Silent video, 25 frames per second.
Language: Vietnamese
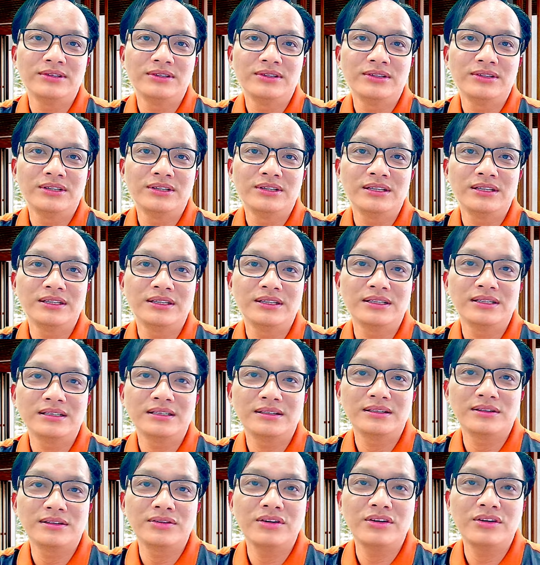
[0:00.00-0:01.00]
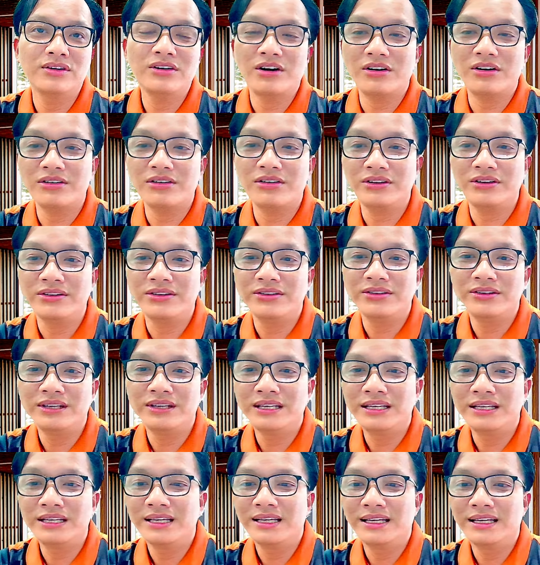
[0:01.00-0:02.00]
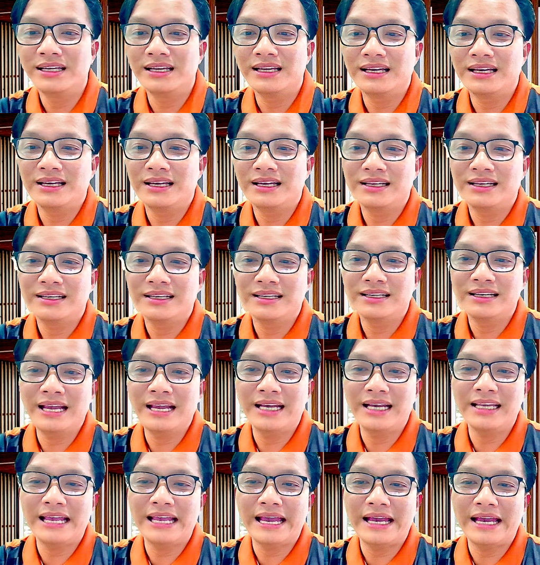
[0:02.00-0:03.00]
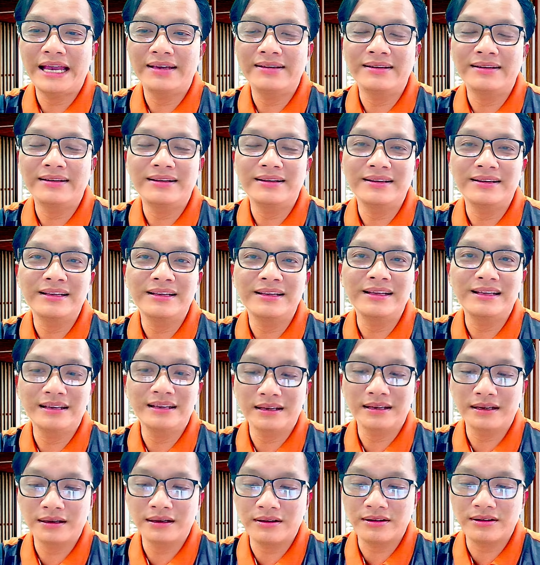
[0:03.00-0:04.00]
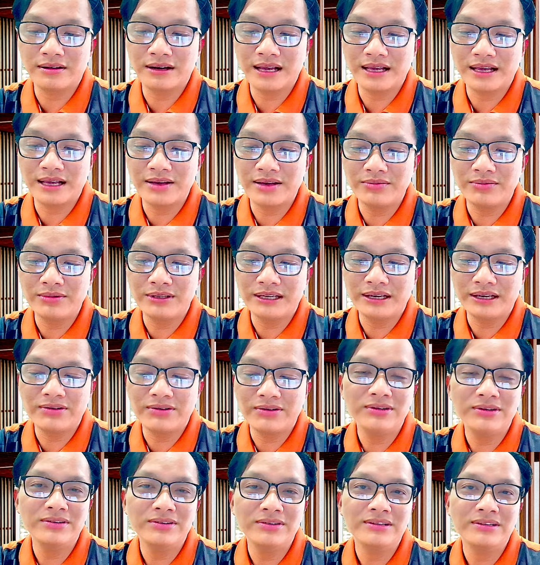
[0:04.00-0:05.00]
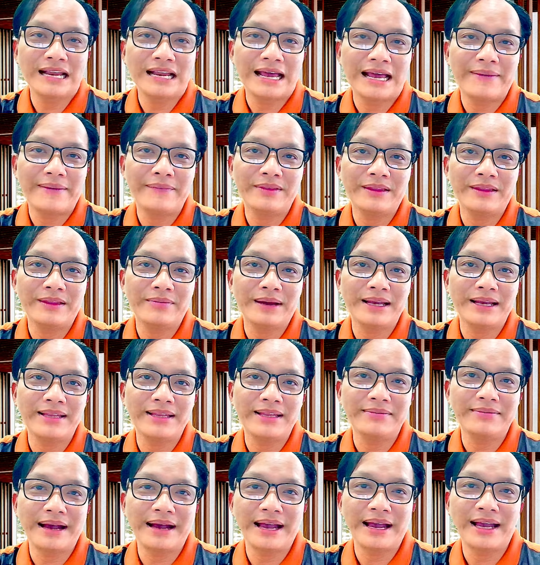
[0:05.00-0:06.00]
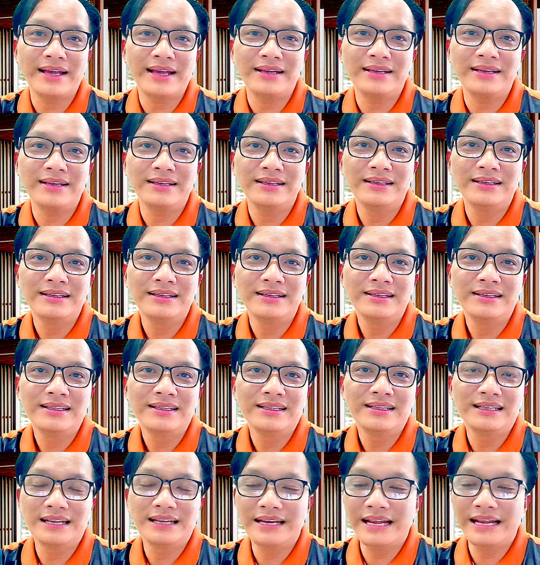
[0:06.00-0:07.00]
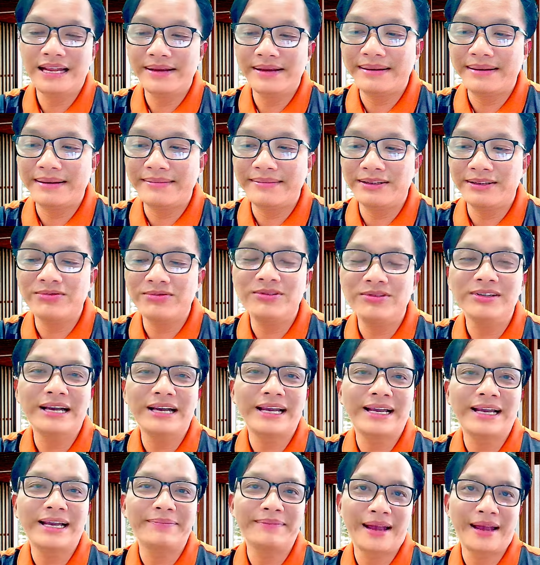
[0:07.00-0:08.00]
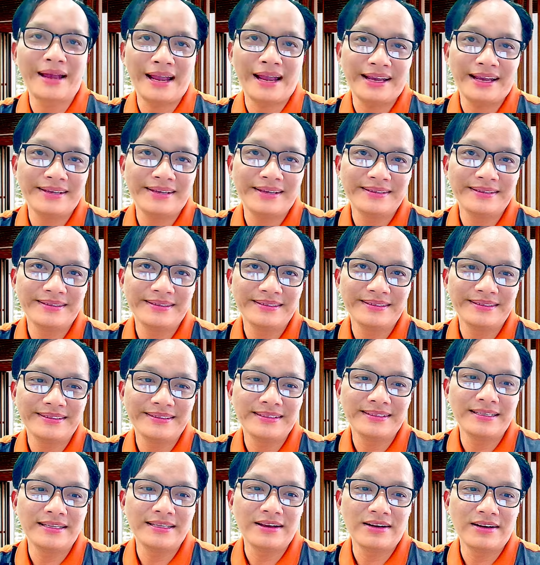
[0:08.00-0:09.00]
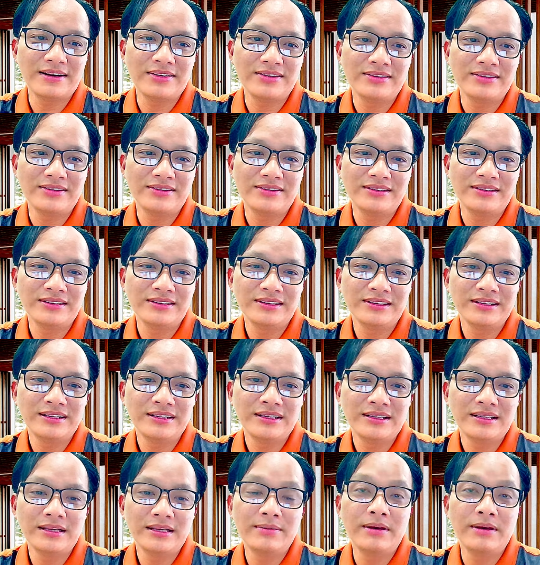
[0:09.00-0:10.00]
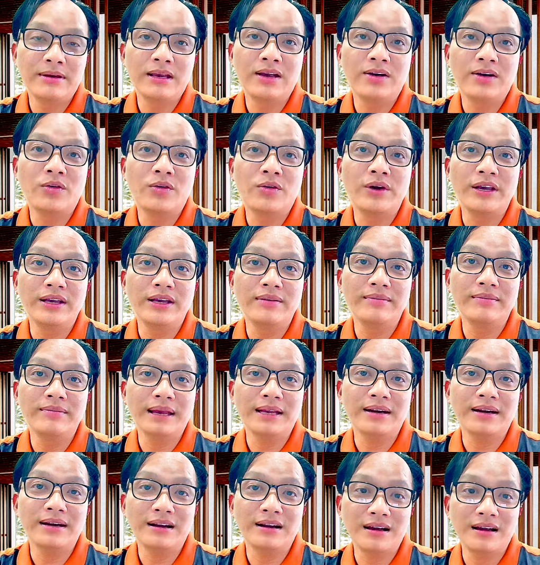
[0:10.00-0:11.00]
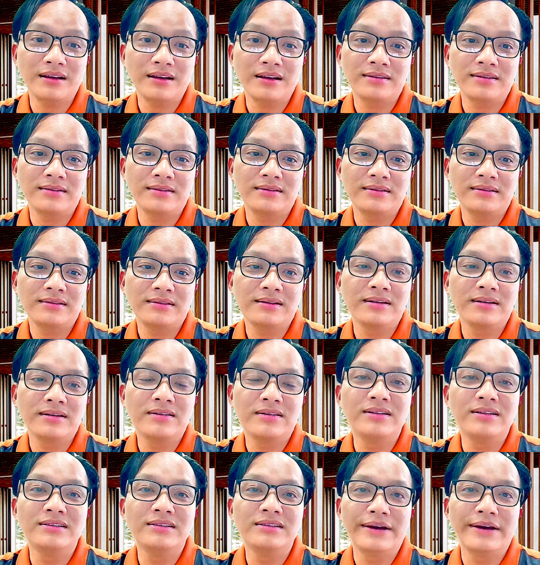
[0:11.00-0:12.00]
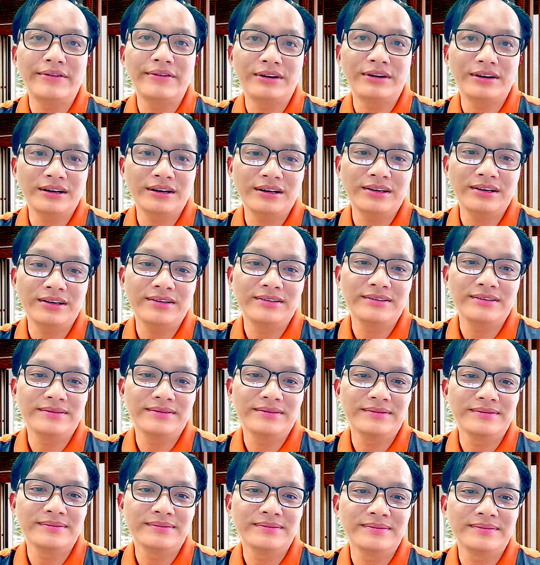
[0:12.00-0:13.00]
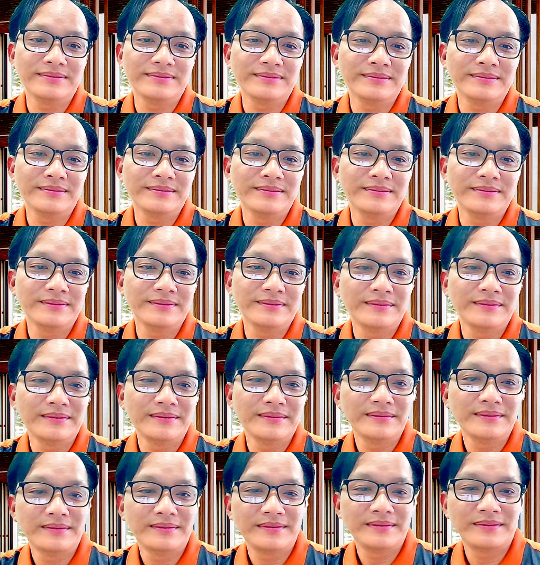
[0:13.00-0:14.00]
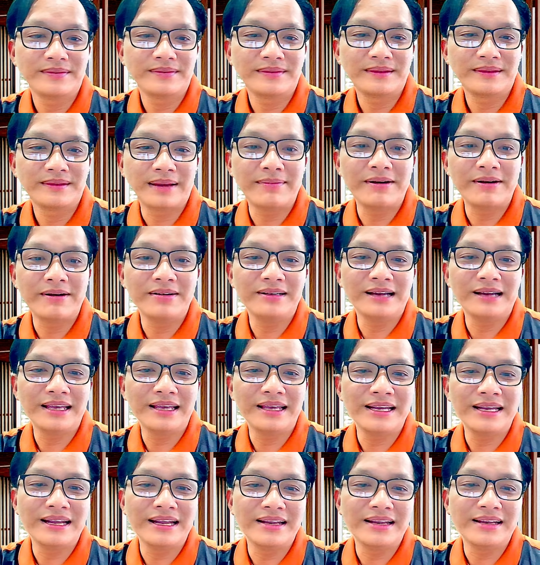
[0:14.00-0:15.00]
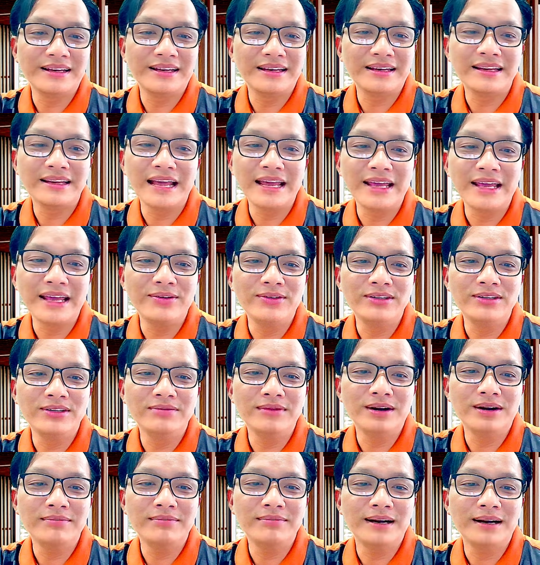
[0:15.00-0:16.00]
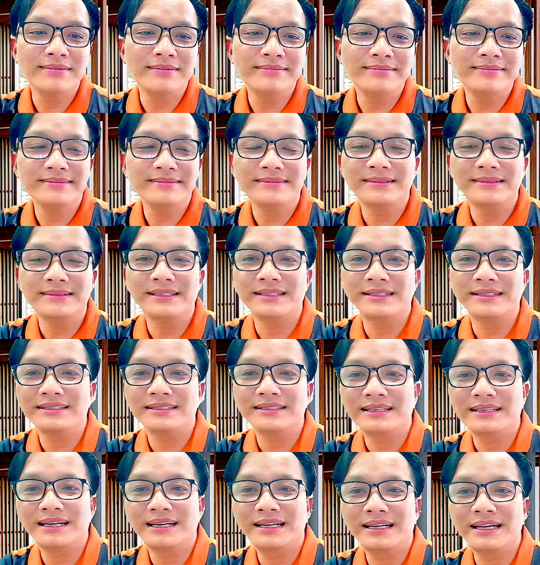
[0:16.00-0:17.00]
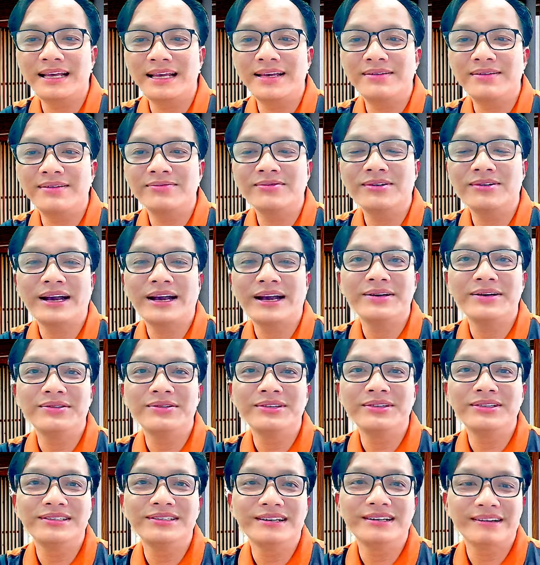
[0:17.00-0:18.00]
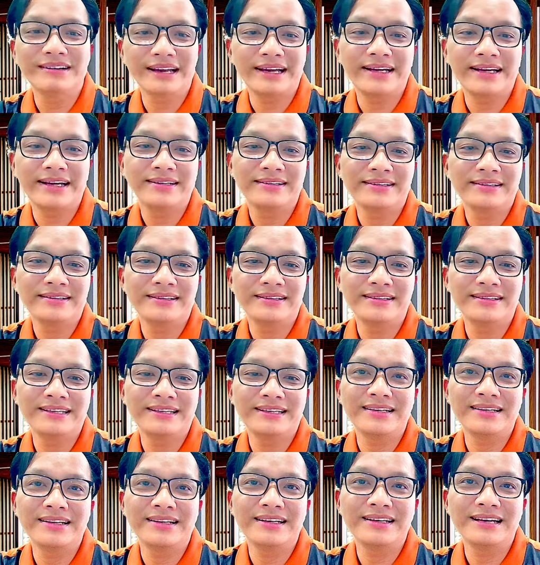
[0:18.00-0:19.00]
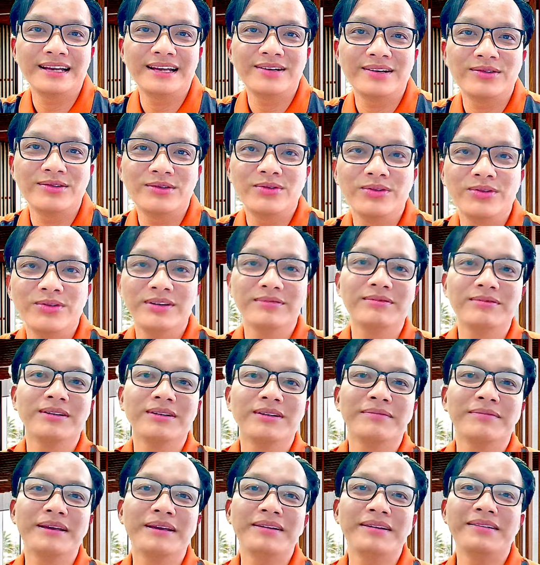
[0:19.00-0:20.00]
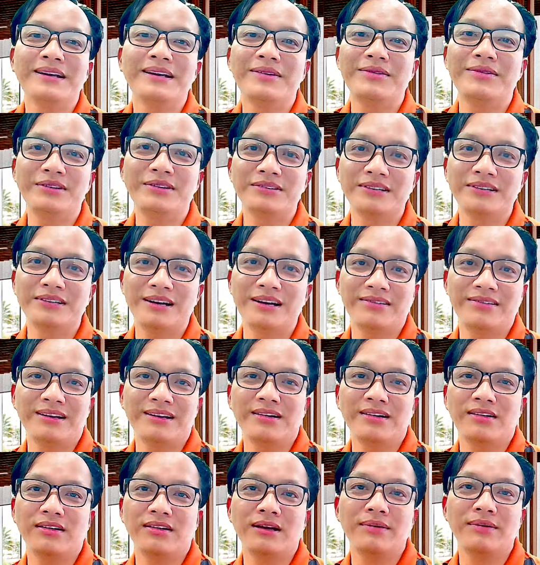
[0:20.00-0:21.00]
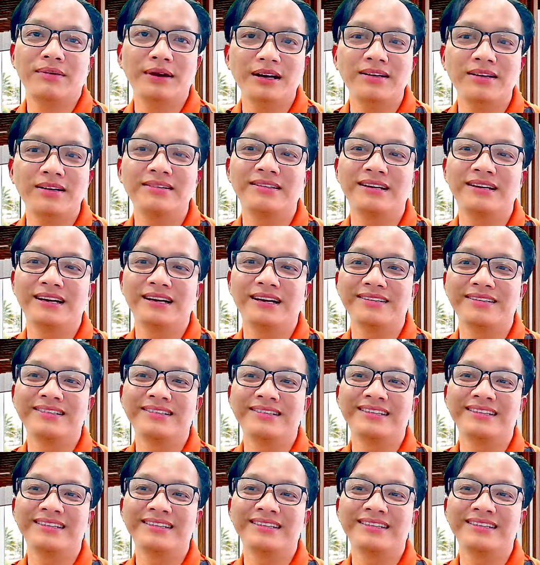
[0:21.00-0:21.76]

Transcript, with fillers: à, tôi nói rồi à, đi an giang đi ờ, gọi là giống như kiểu ờ, làm tầm bậy tầm bạ đi đêm mà cũng có ngày gặp ma vậy ừ. thôi thì bây giờ khuyên mấy người đó, đừng có lương lẹo nữa ừ. cảm ơn đại gia đình đã yêu thương mắm mắm ờ, ở đây không có ai yêu thương đâu ha ờ, trên cái kênh của tôi cũng được mấy người yêu thương đâu nên khỏi cảm ơn à.